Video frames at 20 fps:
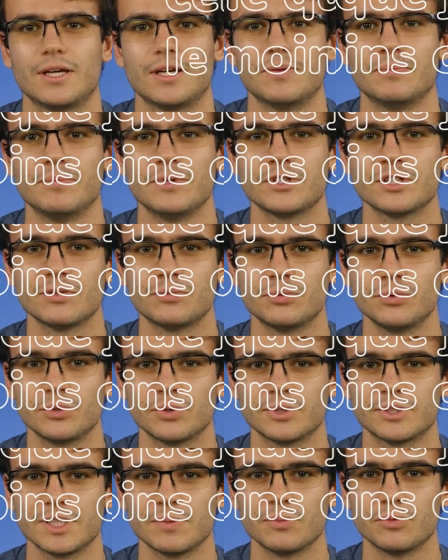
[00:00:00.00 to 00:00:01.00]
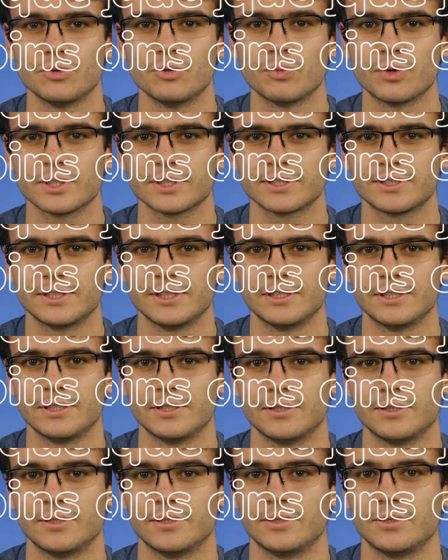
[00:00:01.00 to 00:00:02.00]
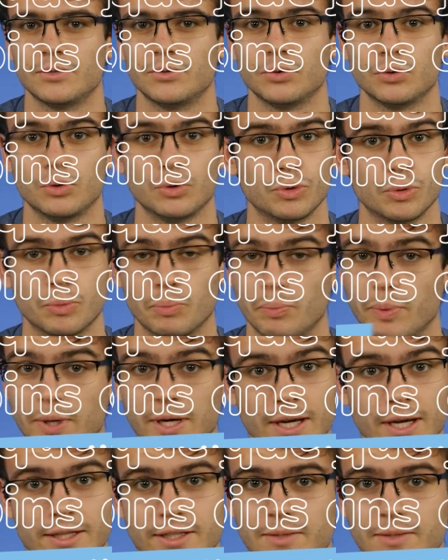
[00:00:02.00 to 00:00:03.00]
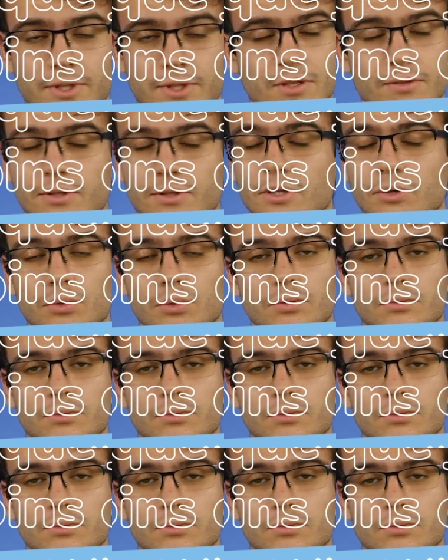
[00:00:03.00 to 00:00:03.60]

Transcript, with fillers: Mais j'avoue que c'est le moins, c'est de pas animer des vidéos.